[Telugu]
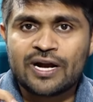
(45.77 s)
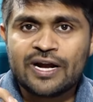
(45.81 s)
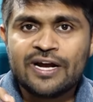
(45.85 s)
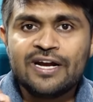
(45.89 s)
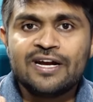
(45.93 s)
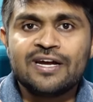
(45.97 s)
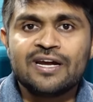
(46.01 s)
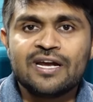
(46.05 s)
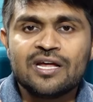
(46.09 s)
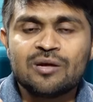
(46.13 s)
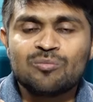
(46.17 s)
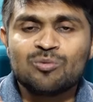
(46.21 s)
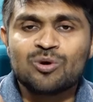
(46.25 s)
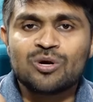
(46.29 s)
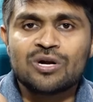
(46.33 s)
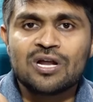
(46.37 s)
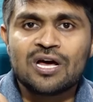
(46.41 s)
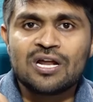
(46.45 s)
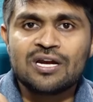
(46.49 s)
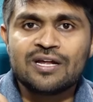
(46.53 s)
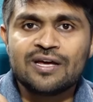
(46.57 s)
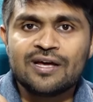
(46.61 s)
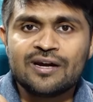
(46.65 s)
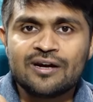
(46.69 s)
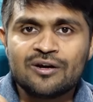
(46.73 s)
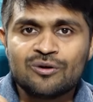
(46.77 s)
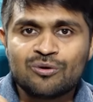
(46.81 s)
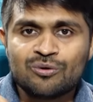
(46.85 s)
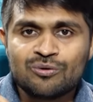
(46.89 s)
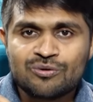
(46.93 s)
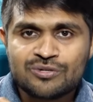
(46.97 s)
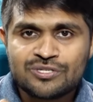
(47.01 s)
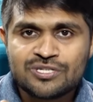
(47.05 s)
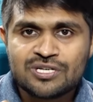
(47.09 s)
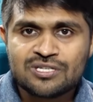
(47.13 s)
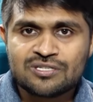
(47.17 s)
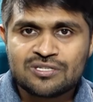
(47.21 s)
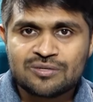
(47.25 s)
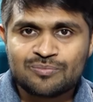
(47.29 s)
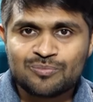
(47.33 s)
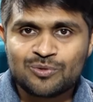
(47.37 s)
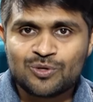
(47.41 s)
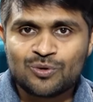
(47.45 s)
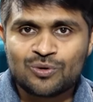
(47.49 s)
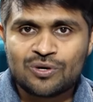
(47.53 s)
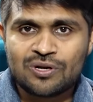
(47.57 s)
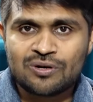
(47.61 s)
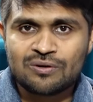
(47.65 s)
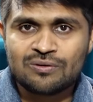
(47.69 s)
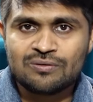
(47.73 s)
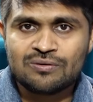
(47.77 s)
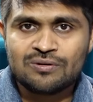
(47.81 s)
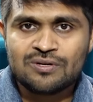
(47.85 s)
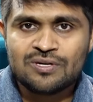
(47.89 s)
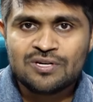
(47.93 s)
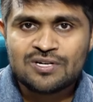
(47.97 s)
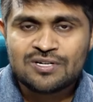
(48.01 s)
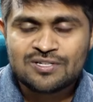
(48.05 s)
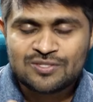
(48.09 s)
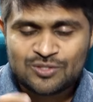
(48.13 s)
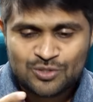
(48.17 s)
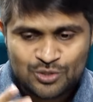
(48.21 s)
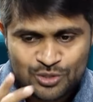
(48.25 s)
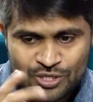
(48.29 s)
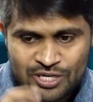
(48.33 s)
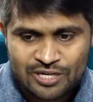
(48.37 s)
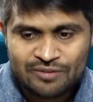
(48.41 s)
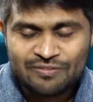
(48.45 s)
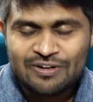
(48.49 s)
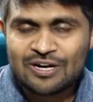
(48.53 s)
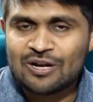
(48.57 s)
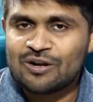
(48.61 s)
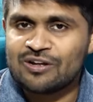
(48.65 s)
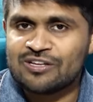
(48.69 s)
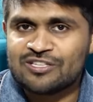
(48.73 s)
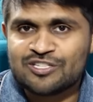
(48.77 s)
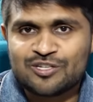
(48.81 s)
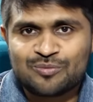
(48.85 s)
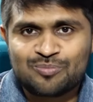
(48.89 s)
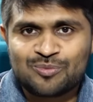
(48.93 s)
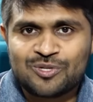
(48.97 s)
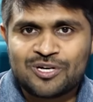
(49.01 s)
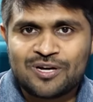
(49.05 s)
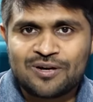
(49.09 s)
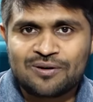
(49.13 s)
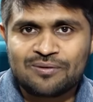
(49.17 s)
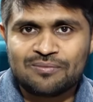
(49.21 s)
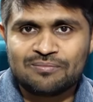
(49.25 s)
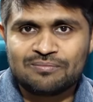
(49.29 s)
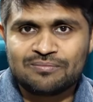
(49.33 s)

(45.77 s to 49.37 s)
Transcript: రైట్ నేమ్ ఉండాలి అనేటువంటి విషయం చెప్తూ ఉన్నారు సో ఈ వీడియోలో ఏం చెప్తున్నారు